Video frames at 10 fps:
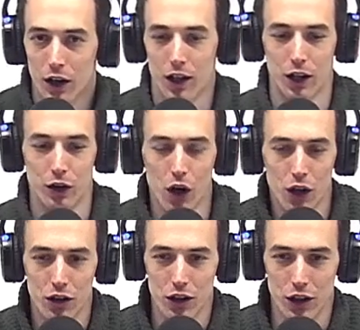eh
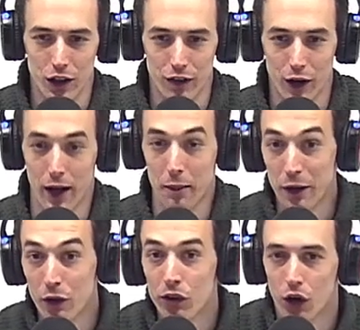noti eh, e
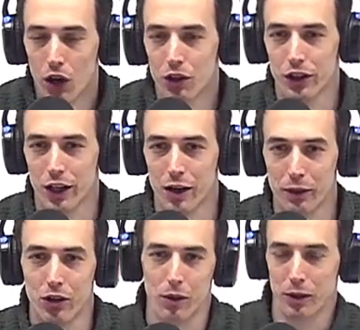meno noti
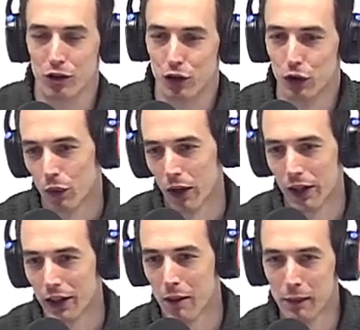chiaramente vabbè, ci sono
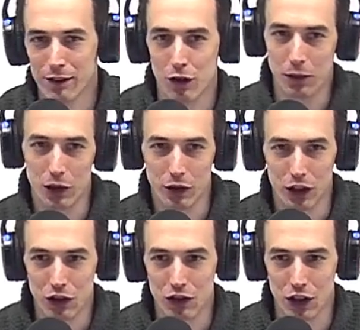quelli da mezzo
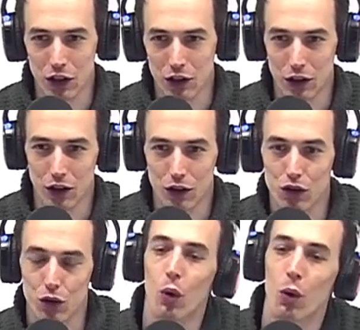milione di iscritti in
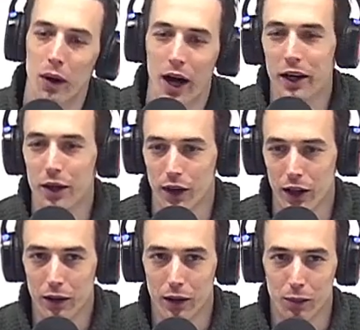su ma anche
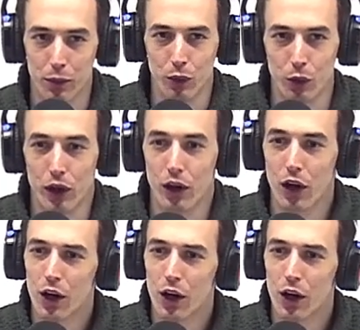quelli più eh,